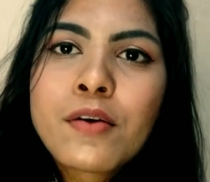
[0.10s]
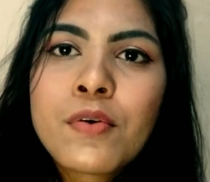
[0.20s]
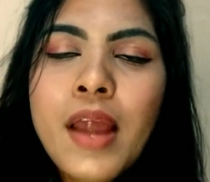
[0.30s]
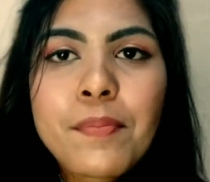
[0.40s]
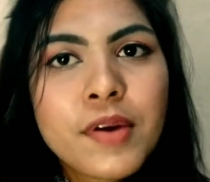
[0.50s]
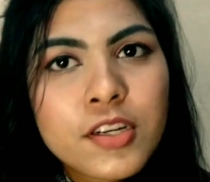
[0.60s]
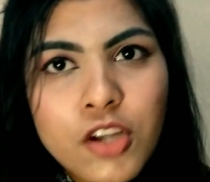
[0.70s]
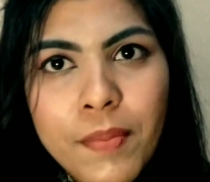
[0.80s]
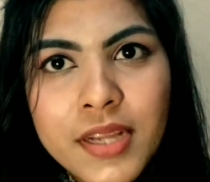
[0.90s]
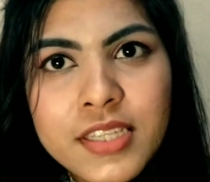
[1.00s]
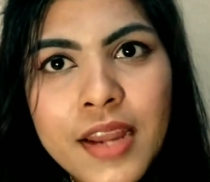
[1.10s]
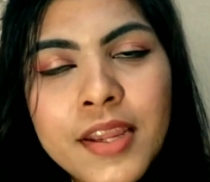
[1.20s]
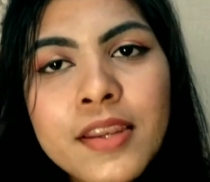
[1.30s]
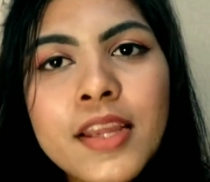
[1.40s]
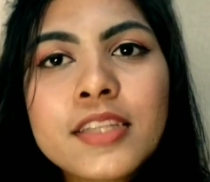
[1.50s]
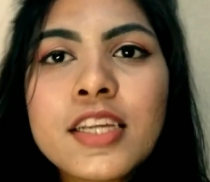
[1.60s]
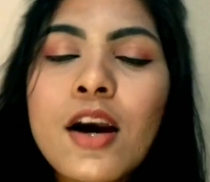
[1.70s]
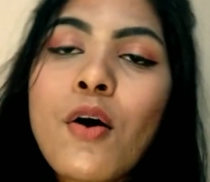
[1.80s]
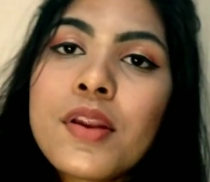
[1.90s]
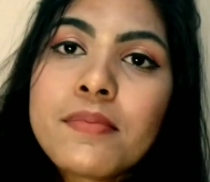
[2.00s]
এখন আপনারা সবাই জানেন এটা
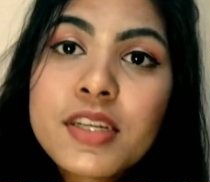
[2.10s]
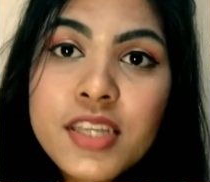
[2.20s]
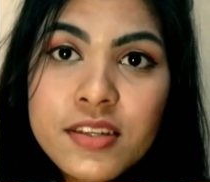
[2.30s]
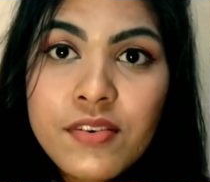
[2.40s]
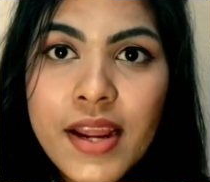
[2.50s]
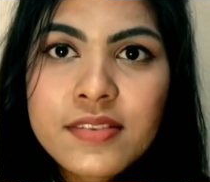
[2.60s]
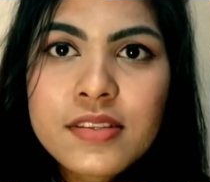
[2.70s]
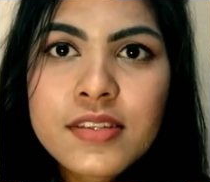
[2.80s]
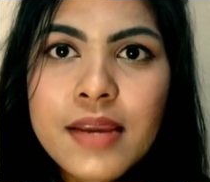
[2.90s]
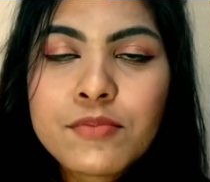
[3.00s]
অনেক বেশি একটা ক্রাইসিস টাইম